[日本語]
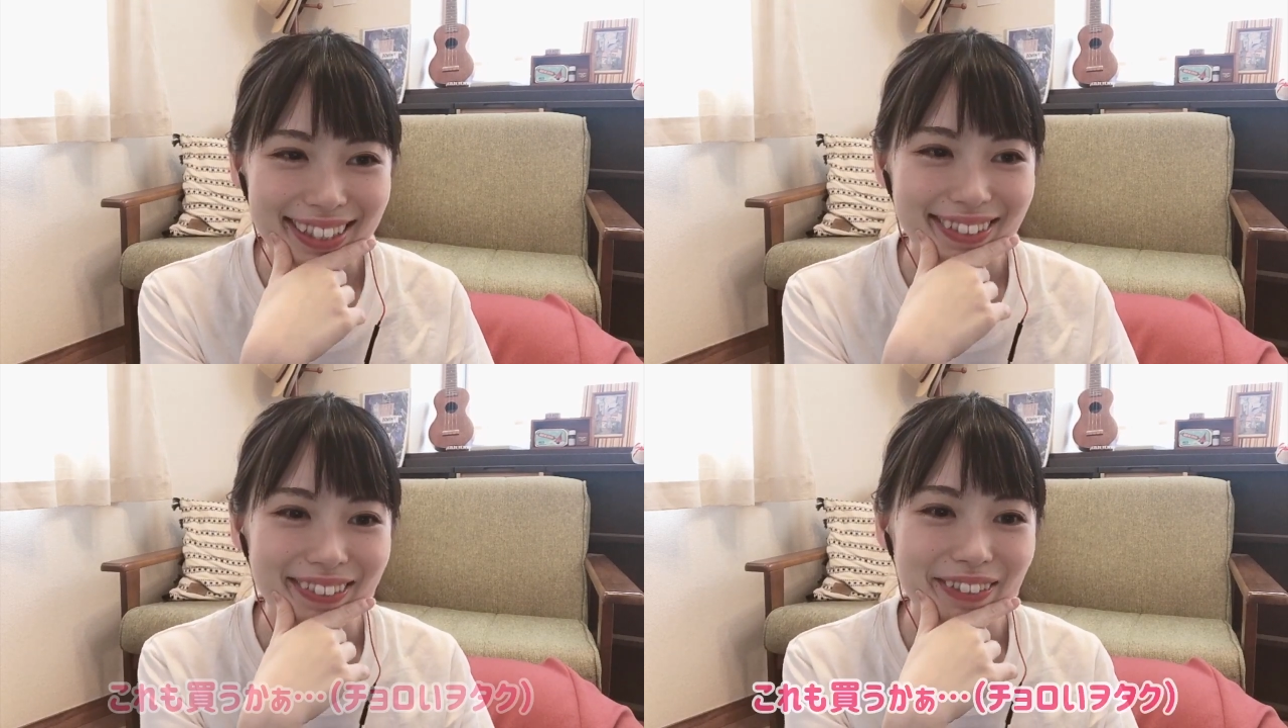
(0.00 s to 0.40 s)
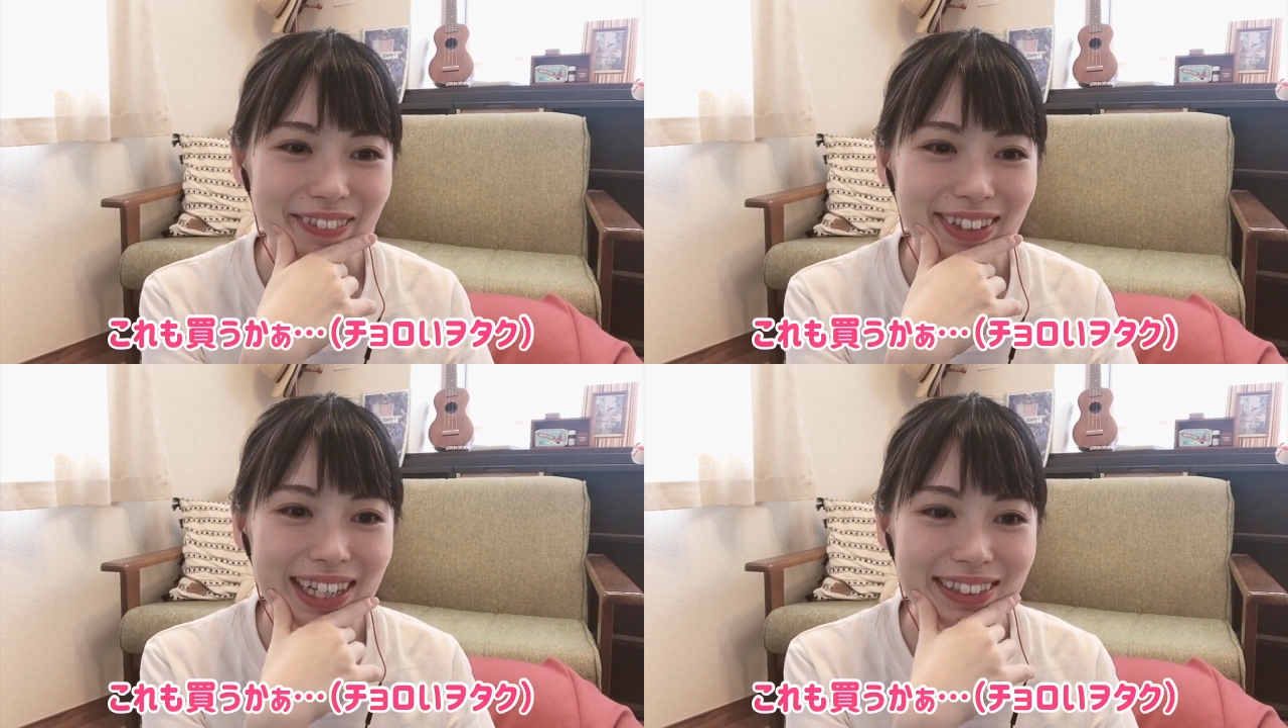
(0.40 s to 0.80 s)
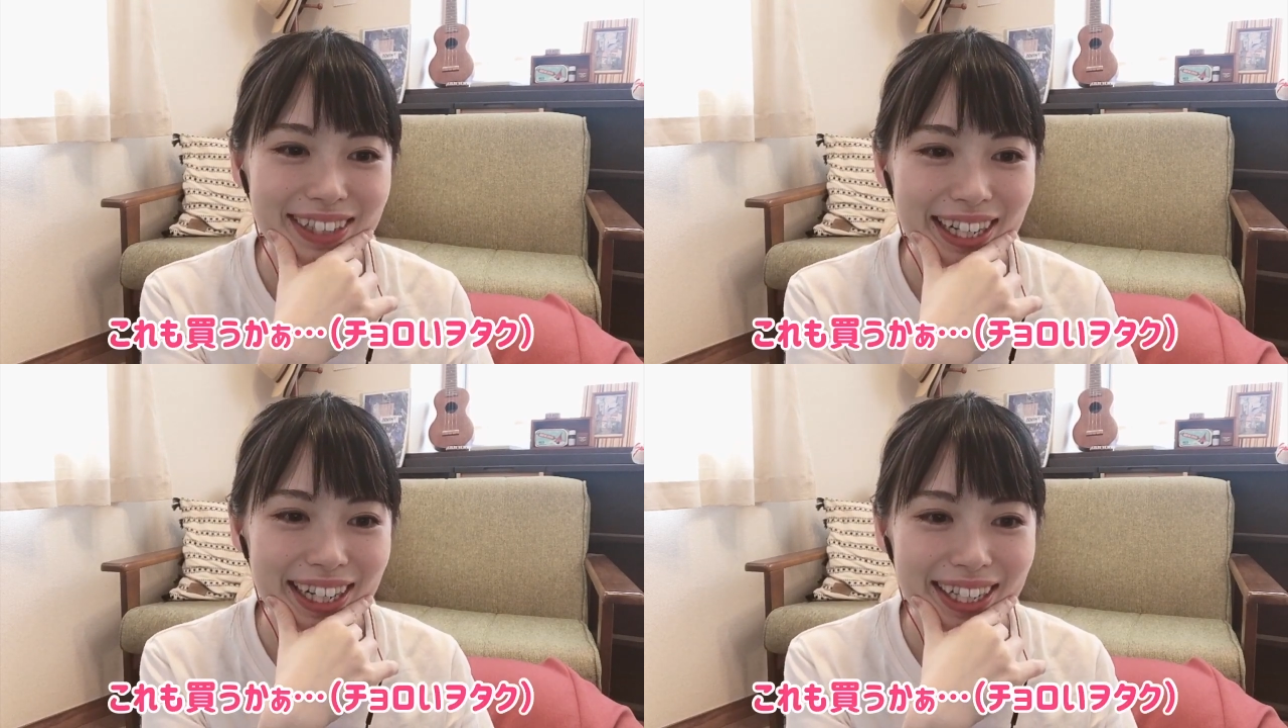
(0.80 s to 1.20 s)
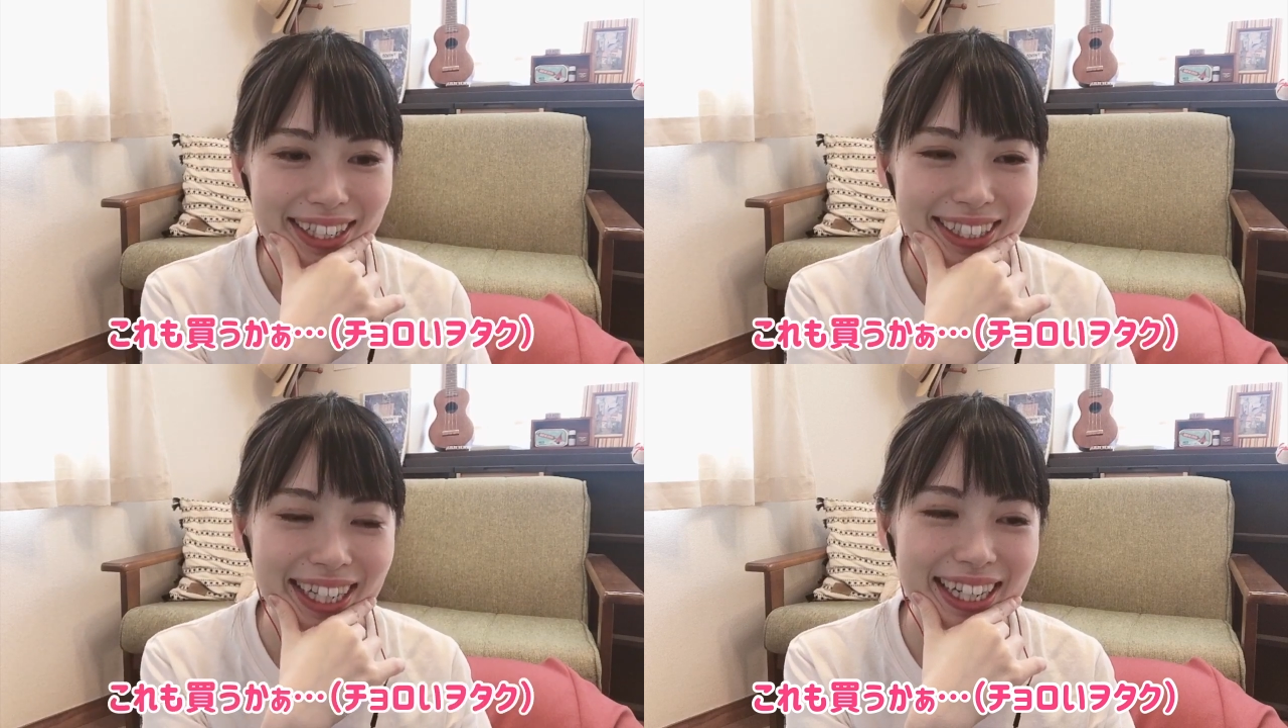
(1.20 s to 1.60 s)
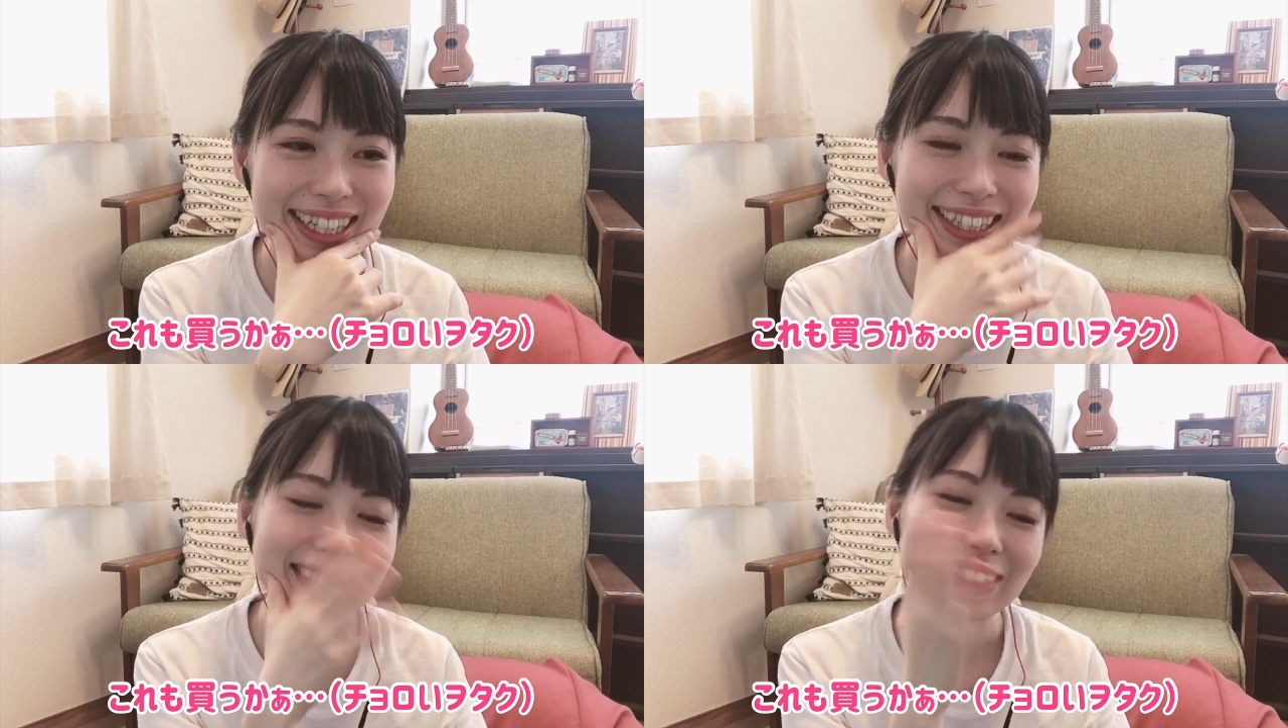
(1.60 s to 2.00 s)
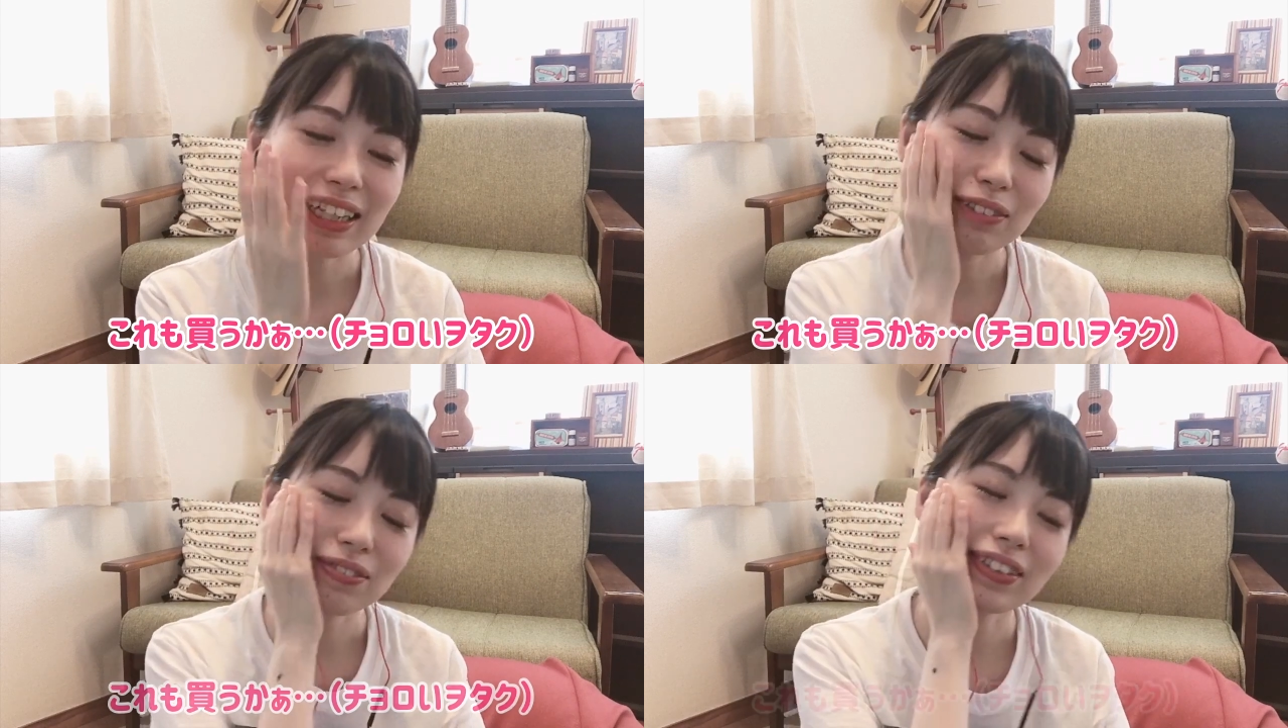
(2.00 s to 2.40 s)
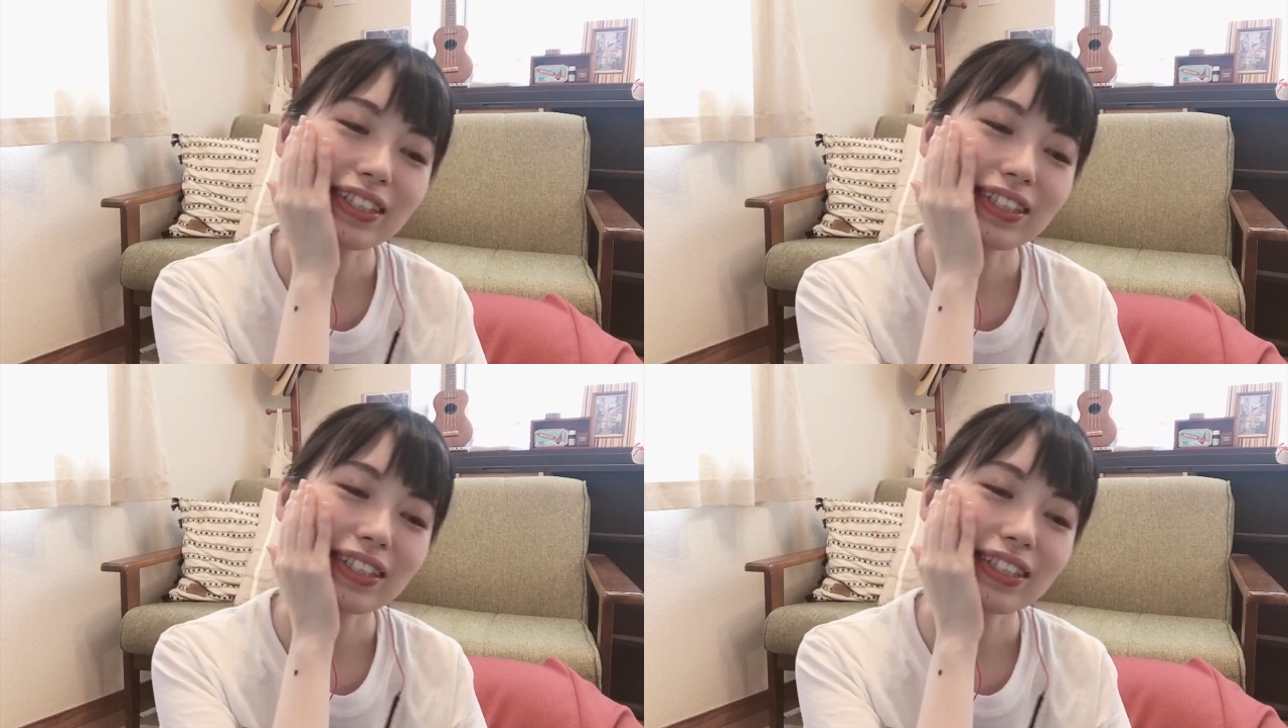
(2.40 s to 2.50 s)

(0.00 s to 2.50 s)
これも買うかいやーてか